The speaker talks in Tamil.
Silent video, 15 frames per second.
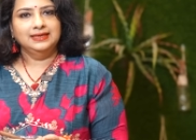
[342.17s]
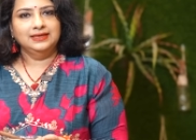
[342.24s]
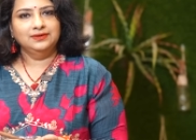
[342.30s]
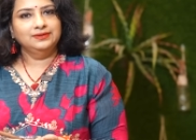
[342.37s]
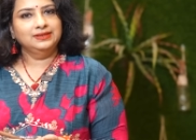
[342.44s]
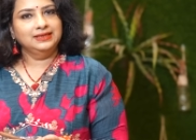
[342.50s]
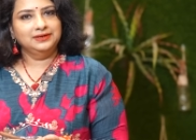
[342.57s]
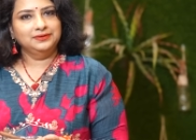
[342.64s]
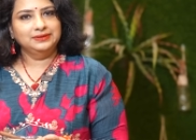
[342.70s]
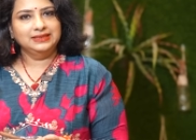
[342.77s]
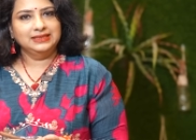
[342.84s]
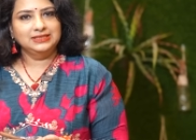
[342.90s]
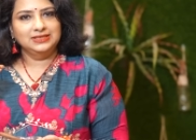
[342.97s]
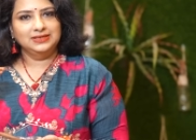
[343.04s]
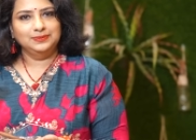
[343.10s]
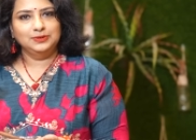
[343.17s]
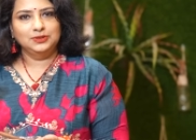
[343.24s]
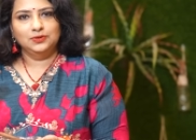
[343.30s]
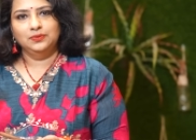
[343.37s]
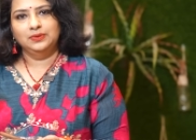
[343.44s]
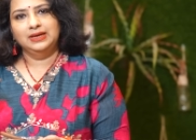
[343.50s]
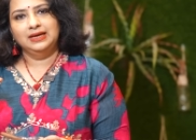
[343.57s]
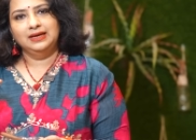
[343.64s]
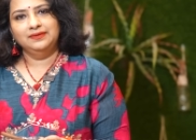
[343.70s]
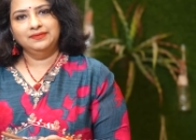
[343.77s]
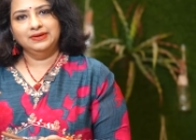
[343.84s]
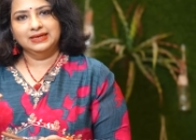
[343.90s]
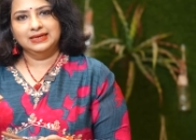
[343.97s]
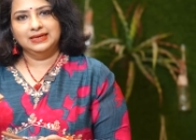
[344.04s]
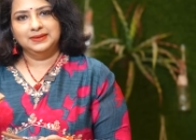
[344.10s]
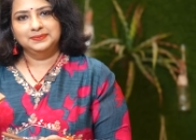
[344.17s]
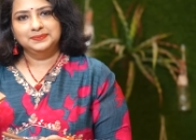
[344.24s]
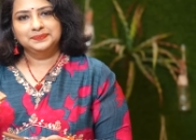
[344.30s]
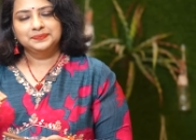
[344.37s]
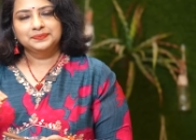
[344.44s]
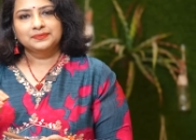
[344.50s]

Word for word: இருபது இருபத்தஞ்சி நிமிஷம் வரையில் வைக்கலாம்